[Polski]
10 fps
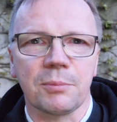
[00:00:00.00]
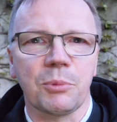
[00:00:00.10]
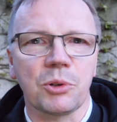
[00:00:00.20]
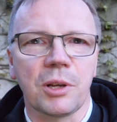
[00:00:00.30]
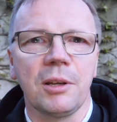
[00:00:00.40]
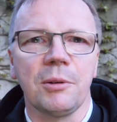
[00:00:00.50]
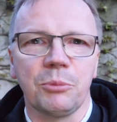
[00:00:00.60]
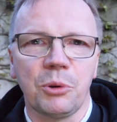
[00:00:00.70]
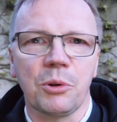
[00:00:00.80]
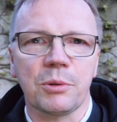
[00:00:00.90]
Boże
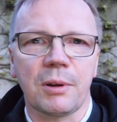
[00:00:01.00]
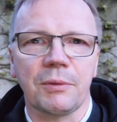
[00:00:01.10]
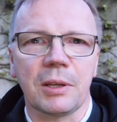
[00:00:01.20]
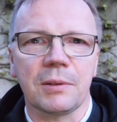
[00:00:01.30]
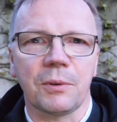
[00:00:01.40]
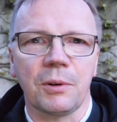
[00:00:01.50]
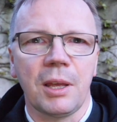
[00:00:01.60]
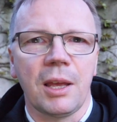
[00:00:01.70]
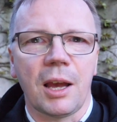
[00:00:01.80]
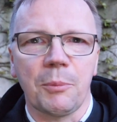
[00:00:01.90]
błogosławieństwo,
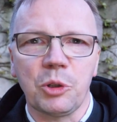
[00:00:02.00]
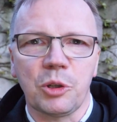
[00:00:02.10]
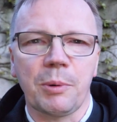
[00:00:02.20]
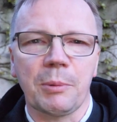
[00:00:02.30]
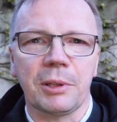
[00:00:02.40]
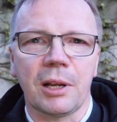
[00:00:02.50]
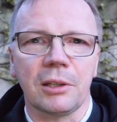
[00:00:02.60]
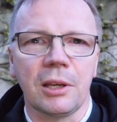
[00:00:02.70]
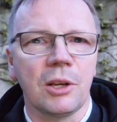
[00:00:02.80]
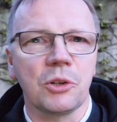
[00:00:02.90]
abyście
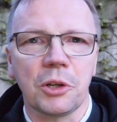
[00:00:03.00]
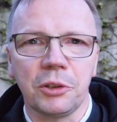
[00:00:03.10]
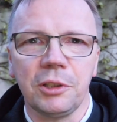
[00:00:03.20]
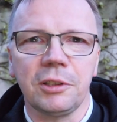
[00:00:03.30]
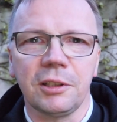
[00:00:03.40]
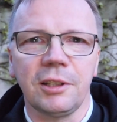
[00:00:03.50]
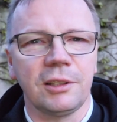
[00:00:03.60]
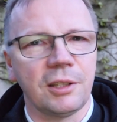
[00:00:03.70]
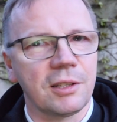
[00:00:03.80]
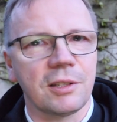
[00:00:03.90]
pamiętali, że nigdy
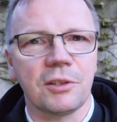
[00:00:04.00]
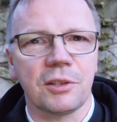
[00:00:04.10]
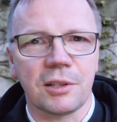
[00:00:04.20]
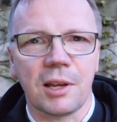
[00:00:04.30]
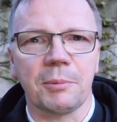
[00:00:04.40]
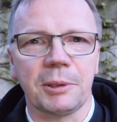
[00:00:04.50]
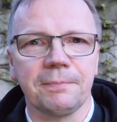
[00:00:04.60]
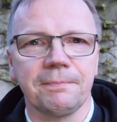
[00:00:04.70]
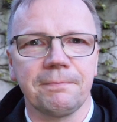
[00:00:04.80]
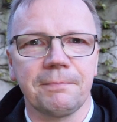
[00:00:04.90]
nie jesteście sami.
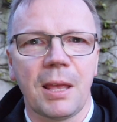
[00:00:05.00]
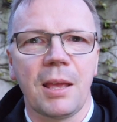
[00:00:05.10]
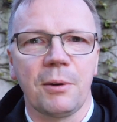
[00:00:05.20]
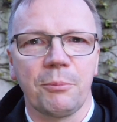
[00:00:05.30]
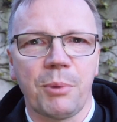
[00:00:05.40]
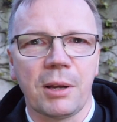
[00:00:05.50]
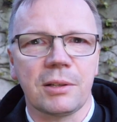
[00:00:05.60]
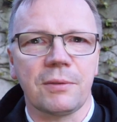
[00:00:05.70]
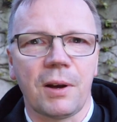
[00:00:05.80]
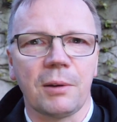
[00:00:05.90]
Pan
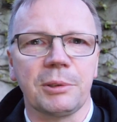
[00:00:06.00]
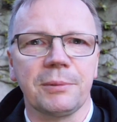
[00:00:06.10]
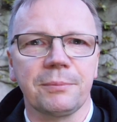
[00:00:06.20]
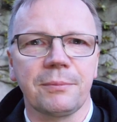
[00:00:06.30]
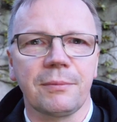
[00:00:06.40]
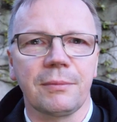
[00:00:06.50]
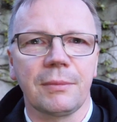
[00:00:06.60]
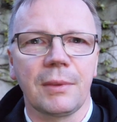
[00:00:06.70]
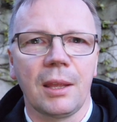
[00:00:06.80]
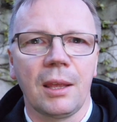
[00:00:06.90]
z Wami.
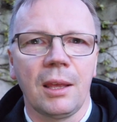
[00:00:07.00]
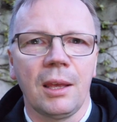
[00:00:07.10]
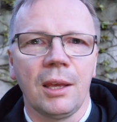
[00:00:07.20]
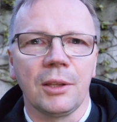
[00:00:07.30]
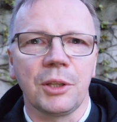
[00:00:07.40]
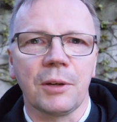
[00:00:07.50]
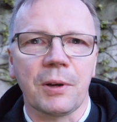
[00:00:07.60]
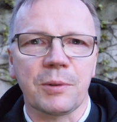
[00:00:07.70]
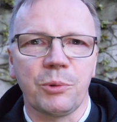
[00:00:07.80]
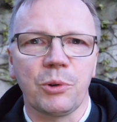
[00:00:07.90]
Niech
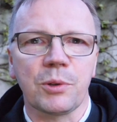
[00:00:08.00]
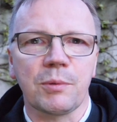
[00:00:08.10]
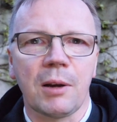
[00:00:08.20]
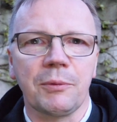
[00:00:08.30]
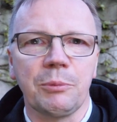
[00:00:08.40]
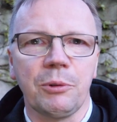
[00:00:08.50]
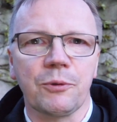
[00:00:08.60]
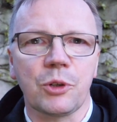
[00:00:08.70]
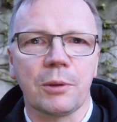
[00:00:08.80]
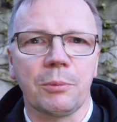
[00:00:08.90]
Was błogosławi Bóg
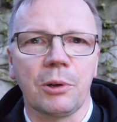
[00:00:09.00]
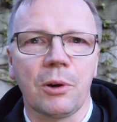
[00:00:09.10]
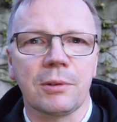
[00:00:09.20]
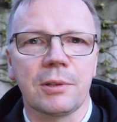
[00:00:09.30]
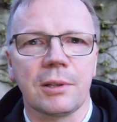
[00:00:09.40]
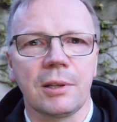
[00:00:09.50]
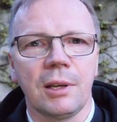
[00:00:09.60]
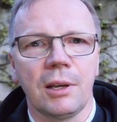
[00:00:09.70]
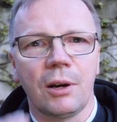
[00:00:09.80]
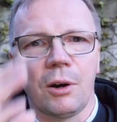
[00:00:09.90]
Wszechmogący,
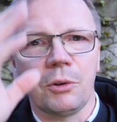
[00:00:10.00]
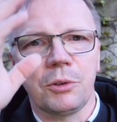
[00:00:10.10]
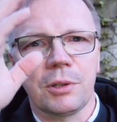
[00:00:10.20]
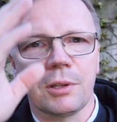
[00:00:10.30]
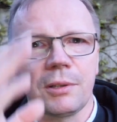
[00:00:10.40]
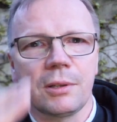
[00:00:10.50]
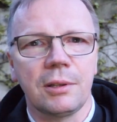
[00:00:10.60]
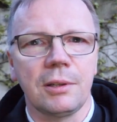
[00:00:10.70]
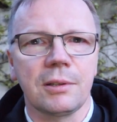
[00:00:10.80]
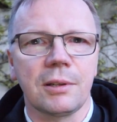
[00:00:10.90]
Ojciec
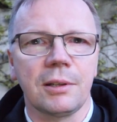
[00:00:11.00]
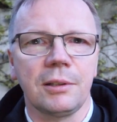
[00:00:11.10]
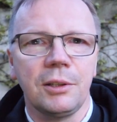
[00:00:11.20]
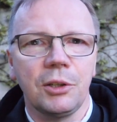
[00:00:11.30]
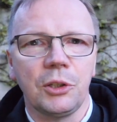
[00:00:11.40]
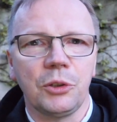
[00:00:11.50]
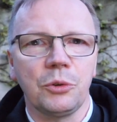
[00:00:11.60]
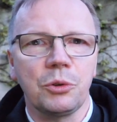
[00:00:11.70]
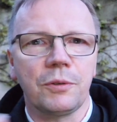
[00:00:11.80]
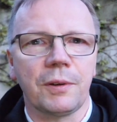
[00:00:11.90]
i Syn i
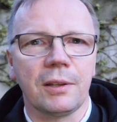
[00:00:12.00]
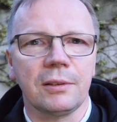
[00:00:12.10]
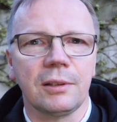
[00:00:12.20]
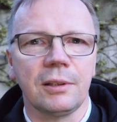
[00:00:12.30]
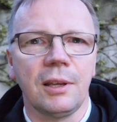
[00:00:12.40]
Duch Święty.